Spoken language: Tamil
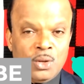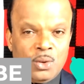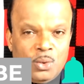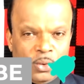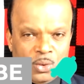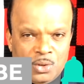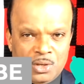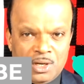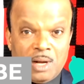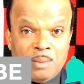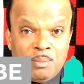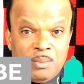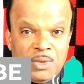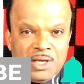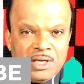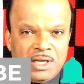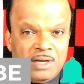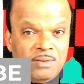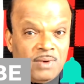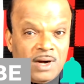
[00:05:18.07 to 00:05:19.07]
ஒரு
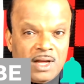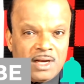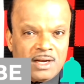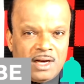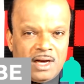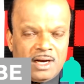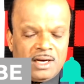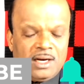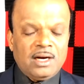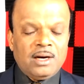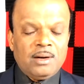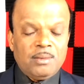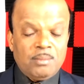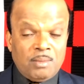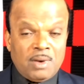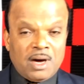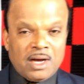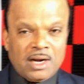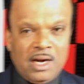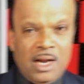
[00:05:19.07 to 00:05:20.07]
நம்பிக்கை விளக்காக
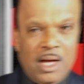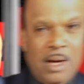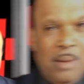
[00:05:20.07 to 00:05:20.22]
மாறலாம்